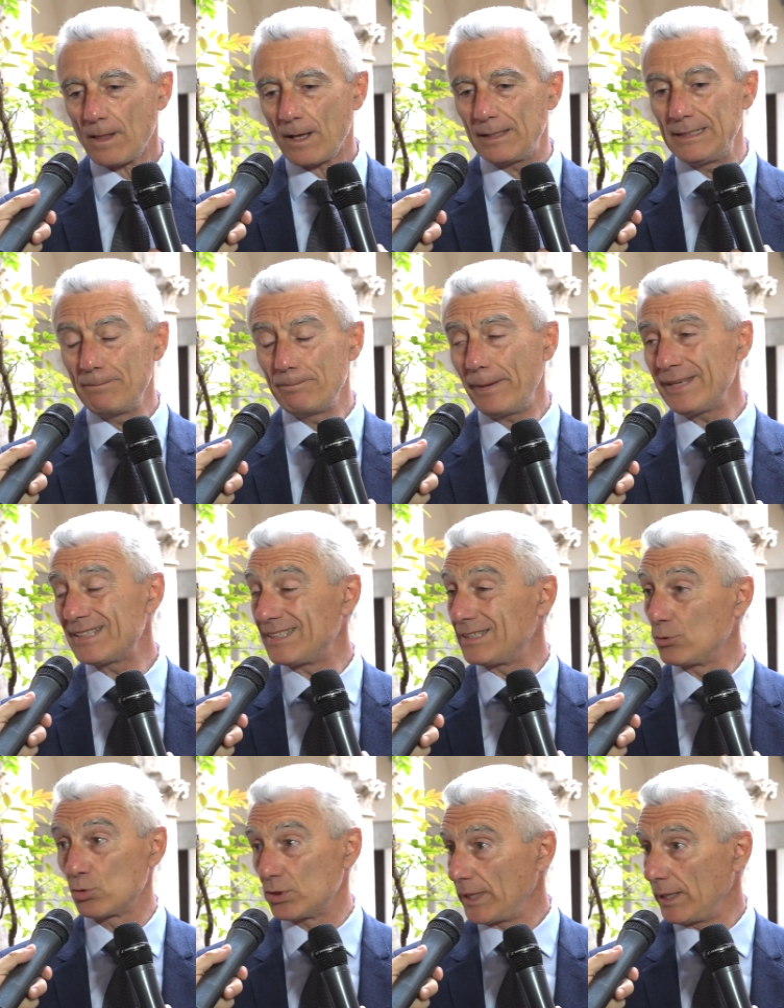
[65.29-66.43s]
gli impegni si
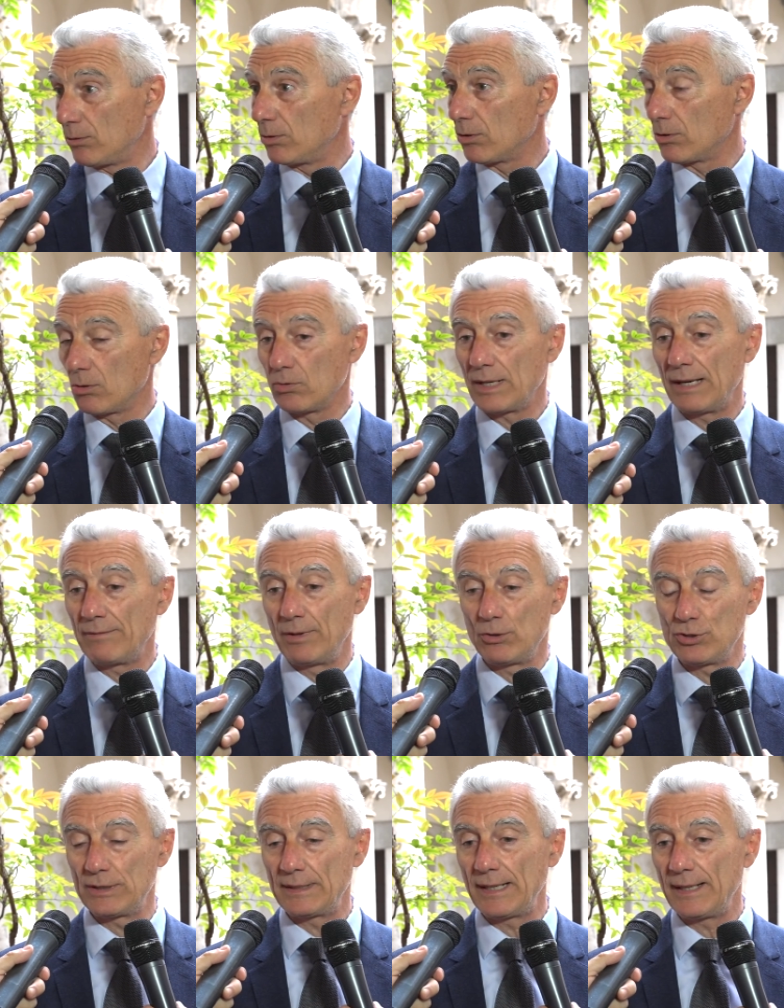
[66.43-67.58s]
susseguono con una
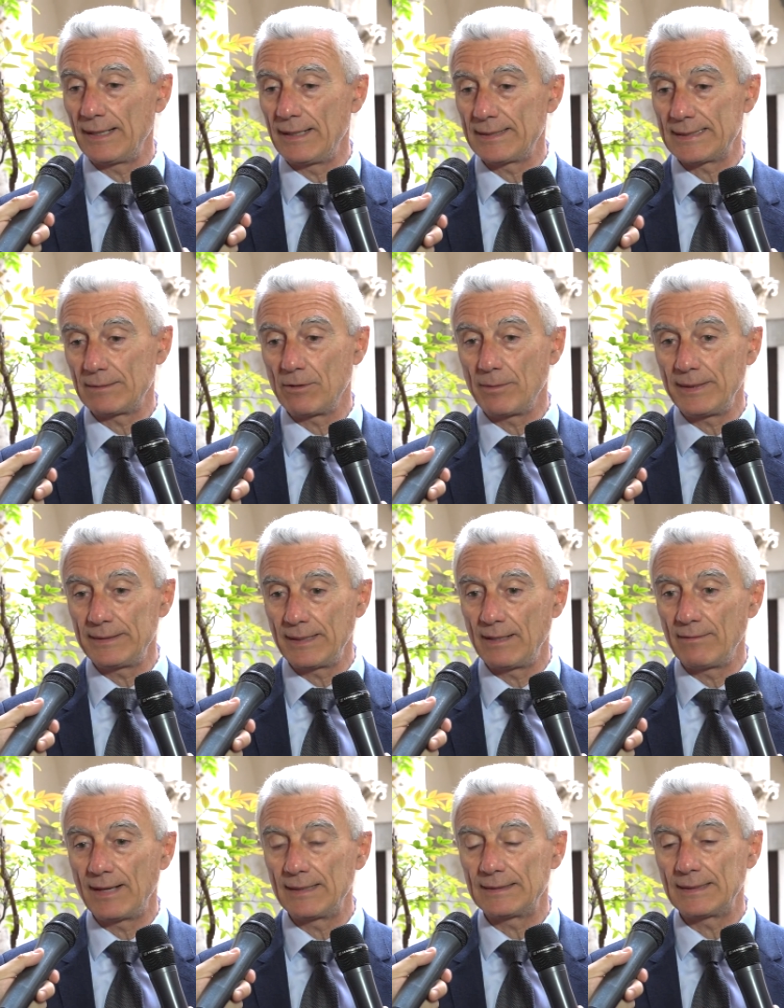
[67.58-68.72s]
velocità estremamente
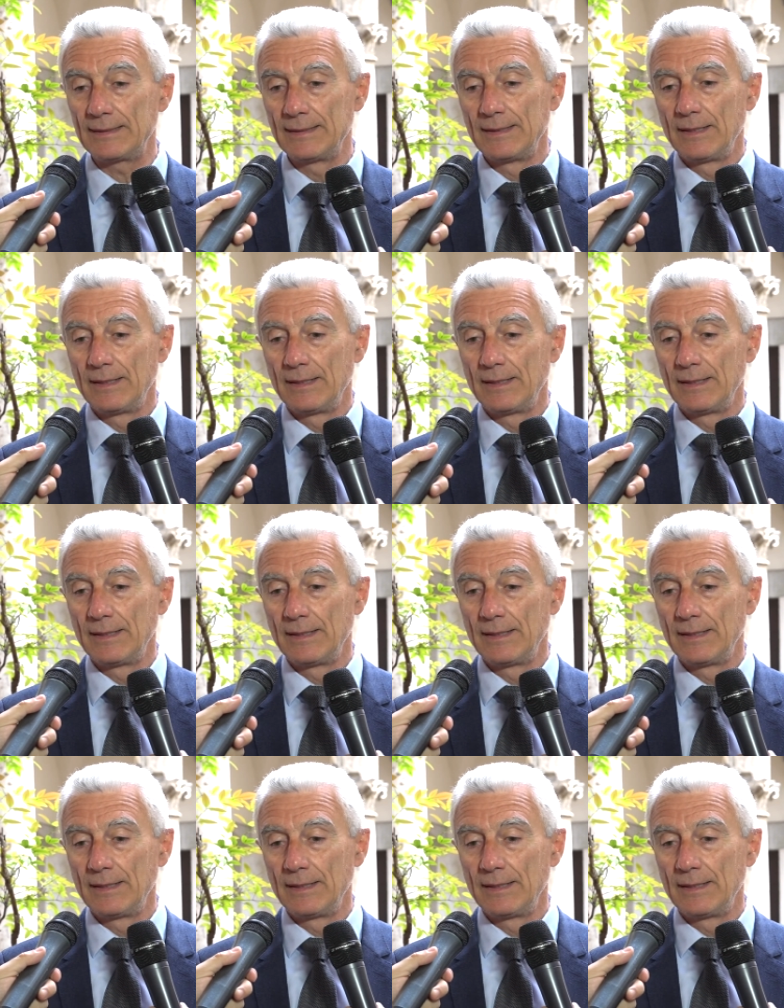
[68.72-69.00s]
elevata.